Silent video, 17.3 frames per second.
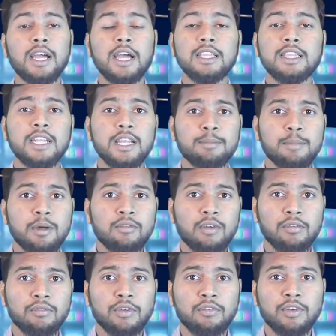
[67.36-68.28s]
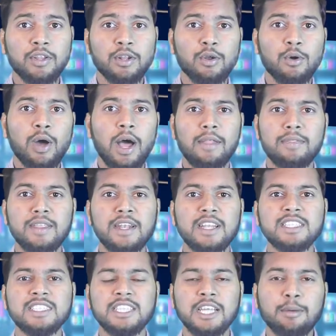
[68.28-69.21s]
ఖైదీ నెంబర్ వన్ ఫిఫ్టీలో
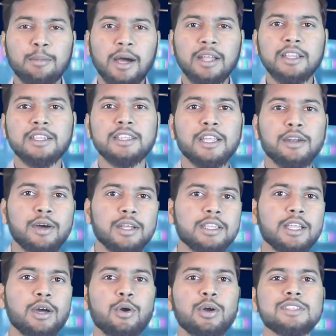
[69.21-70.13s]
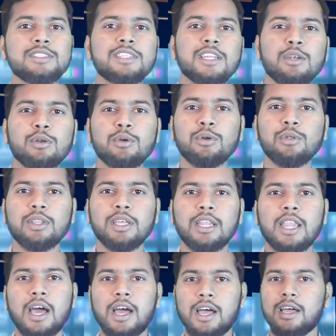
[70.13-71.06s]
అందరిని చితకబాదిన తర్వాత ఒక స్టిల్
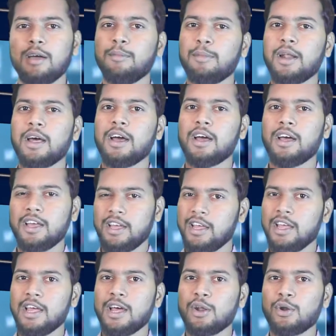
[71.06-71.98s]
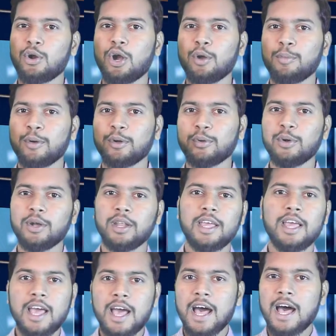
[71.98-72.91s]
ఉంటుంది కదా మన రాడ్
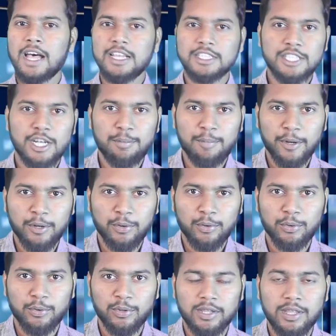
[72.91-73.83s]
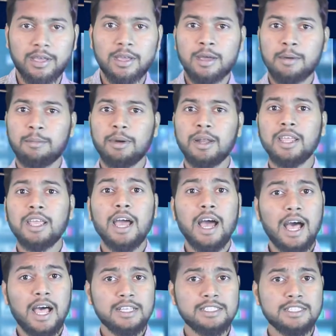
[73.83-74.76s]
పట్టుకొని హాస్టల్ పెట్టి ఉంటుంది మరి
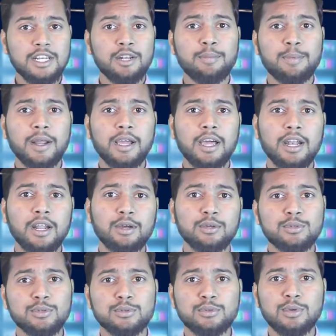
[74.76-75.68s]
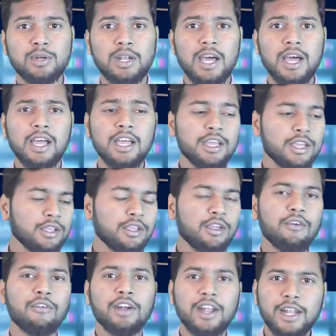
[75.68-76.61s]
హాస్టల్ ప్రకారంగా చూసుకున్నా
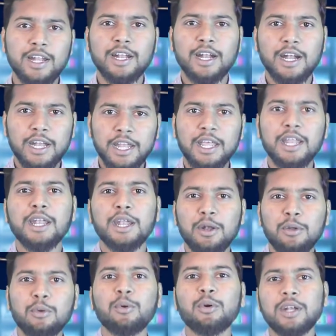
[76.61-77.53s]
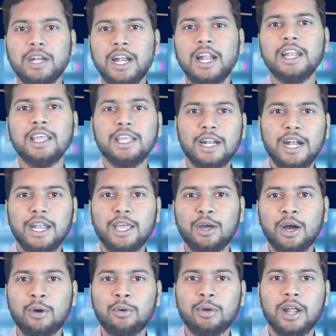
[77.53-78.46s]
ఎవడైనా రండి నేను కొట్టడానికి
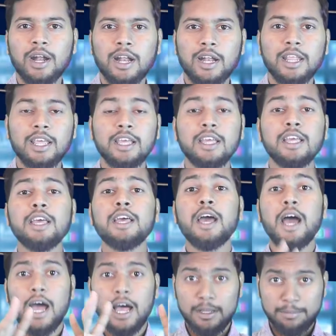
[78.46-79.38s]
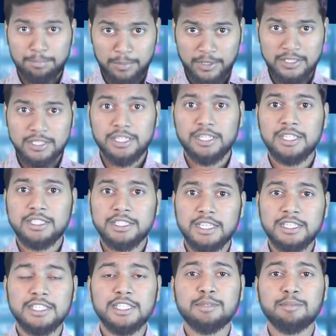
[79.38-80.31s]
రెడీగా ఉన్నానని ఆ పిక్చర్
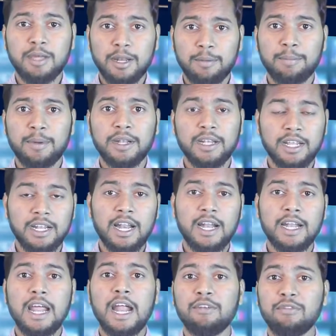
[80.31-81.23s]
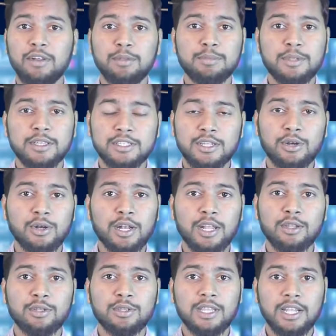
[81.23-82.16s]
డిజైన్ చేసి మరి పెట్టి ఇలాంటి యాడ్ ఫిల్మ్ తీసాడో
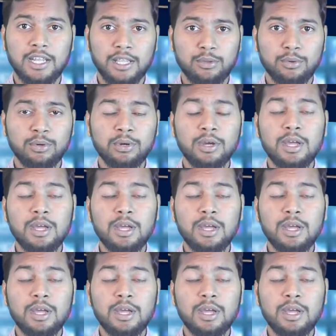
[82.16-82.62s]
లేదో తెలియదు